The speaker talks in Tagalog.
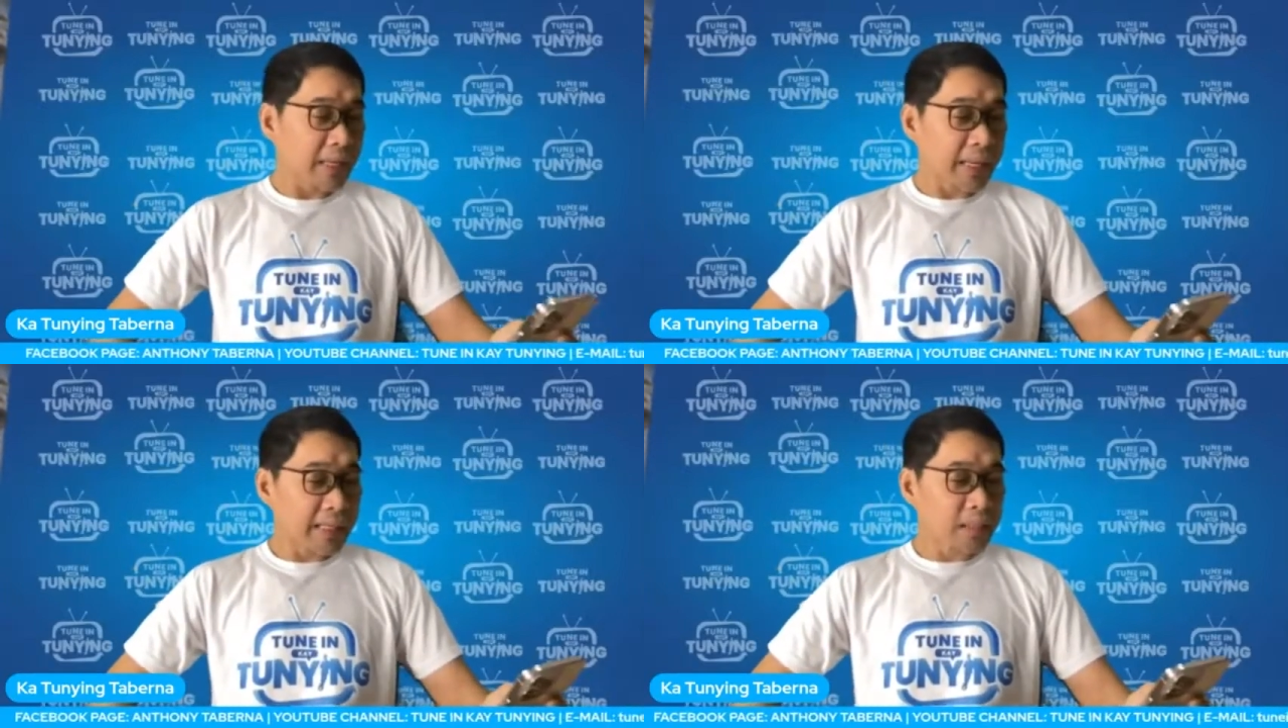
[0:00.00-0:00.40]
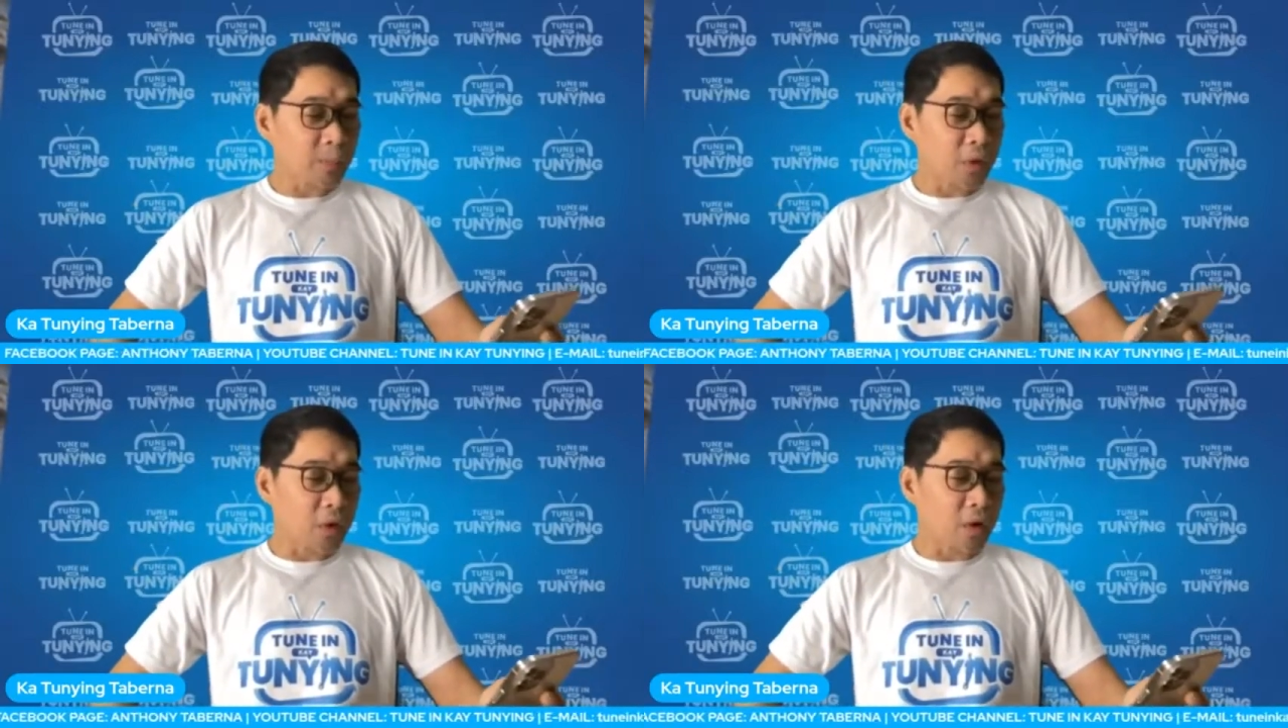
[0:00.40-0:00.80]
Ito
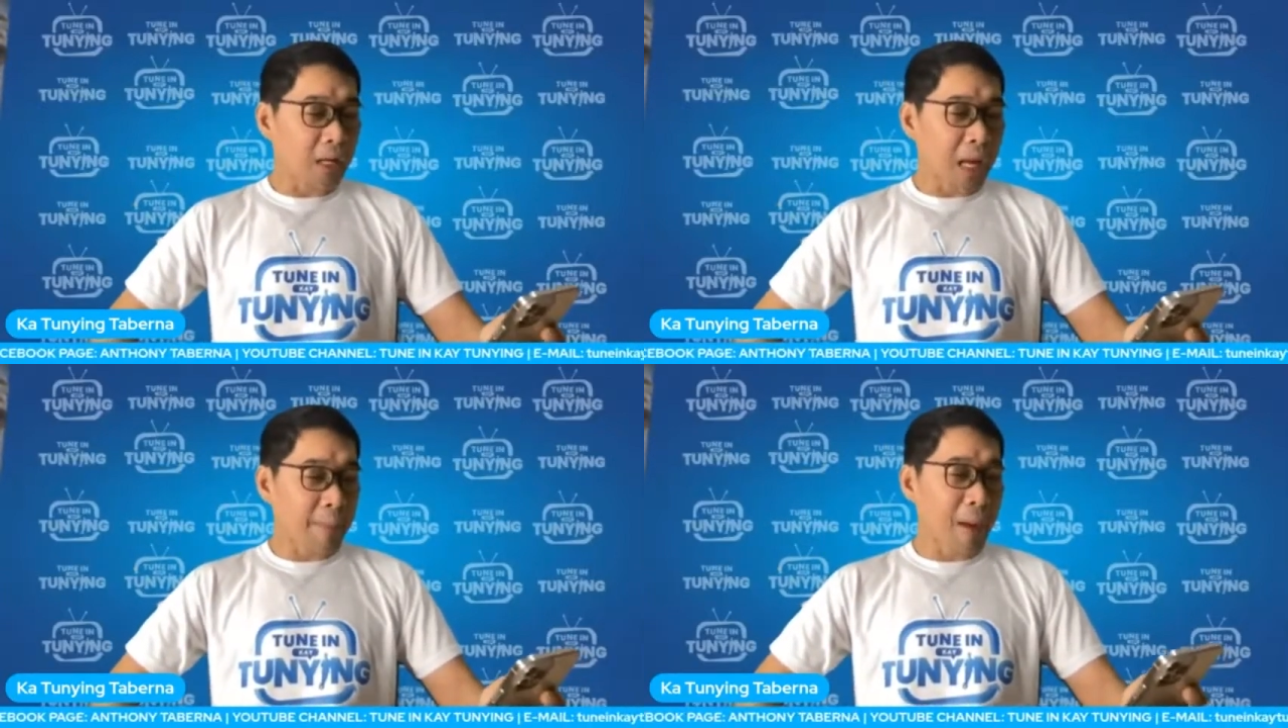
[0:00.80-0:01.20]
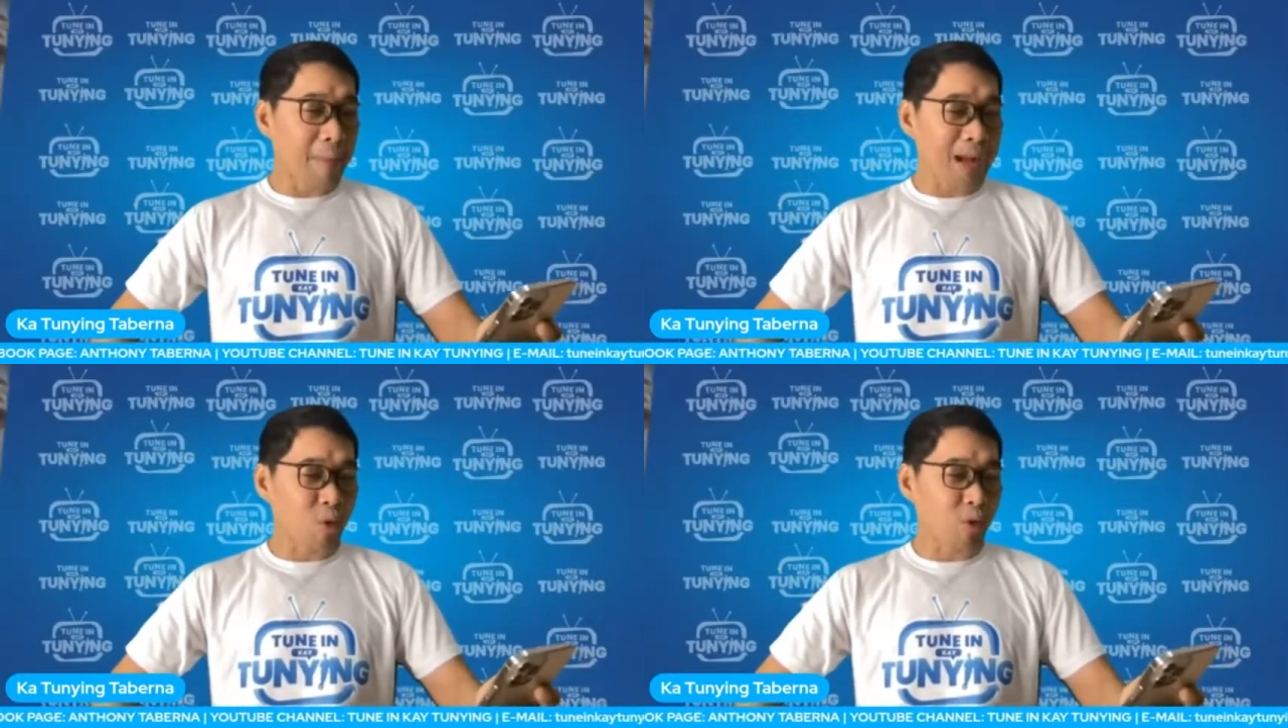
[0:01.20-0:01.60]
po,
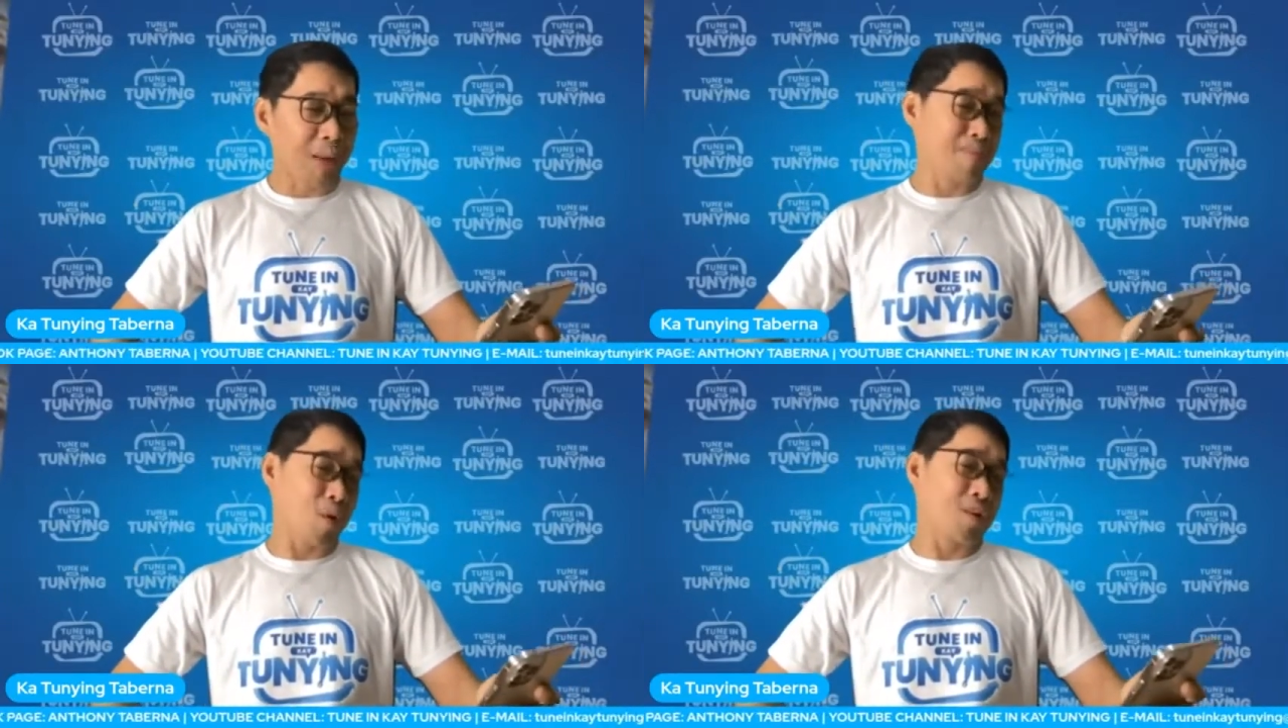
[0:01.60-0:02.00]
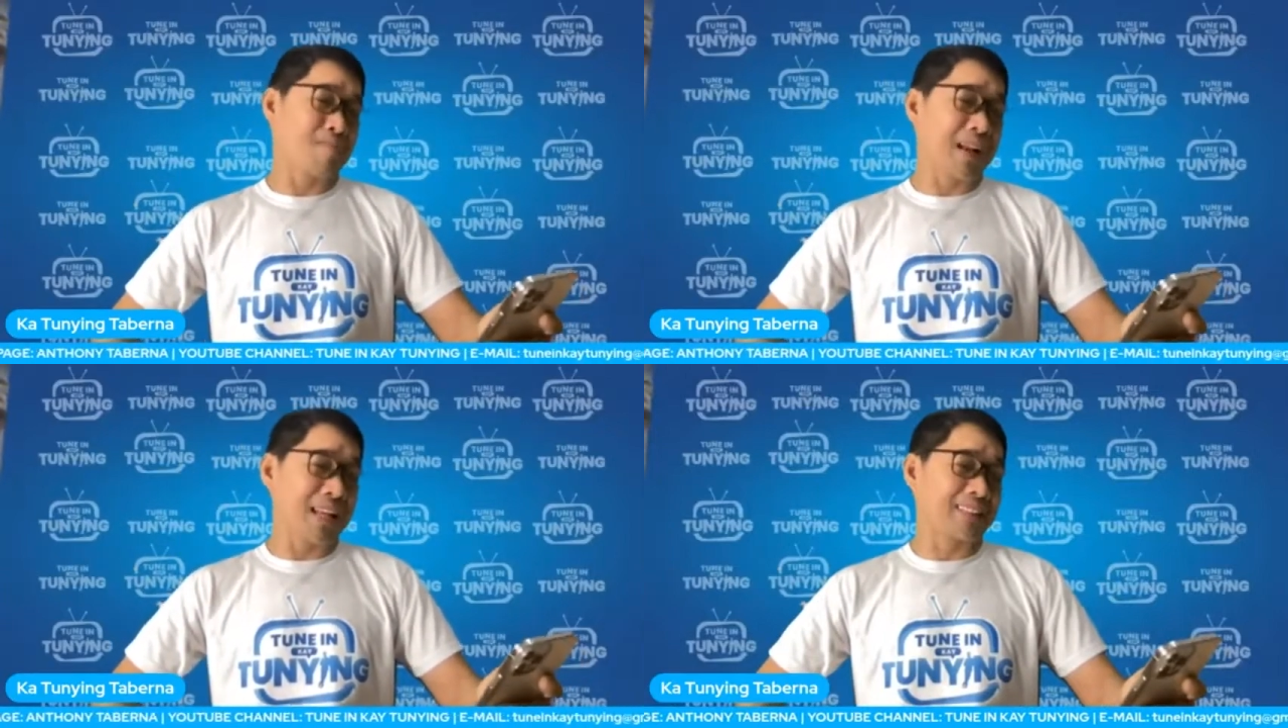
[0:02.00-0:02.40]
kapapasok lang po na
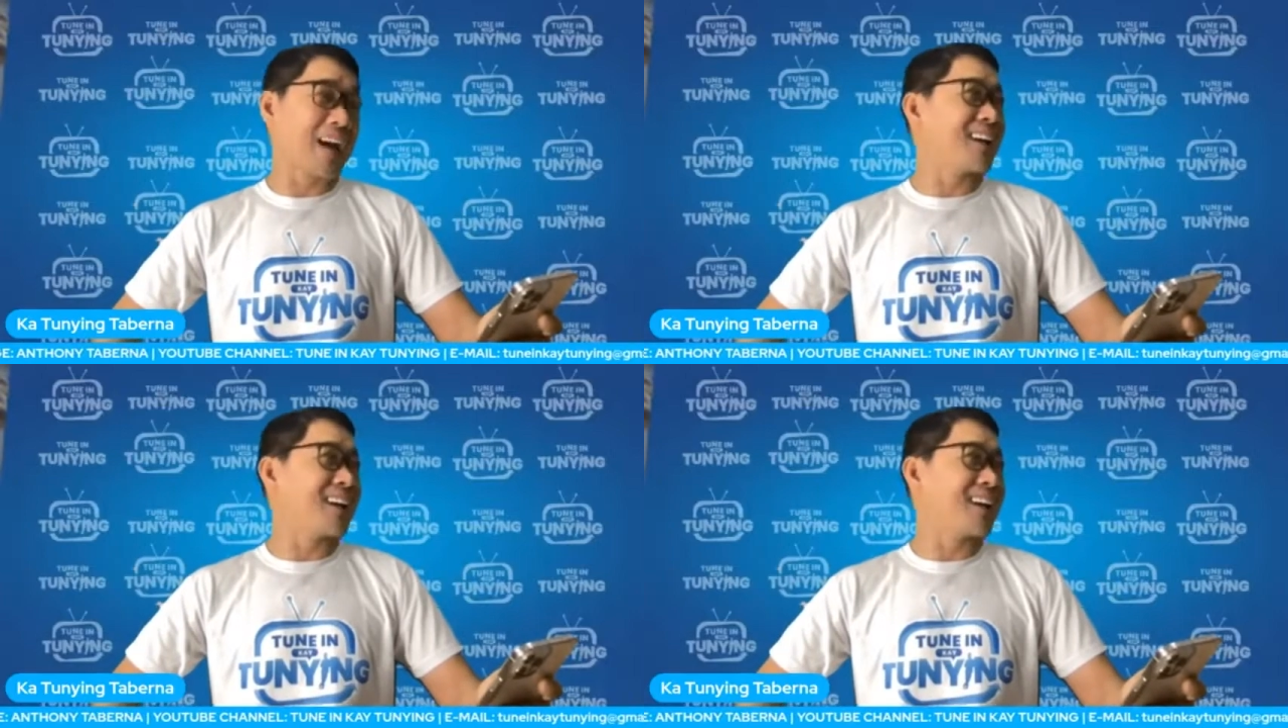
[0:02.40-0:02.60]
balita.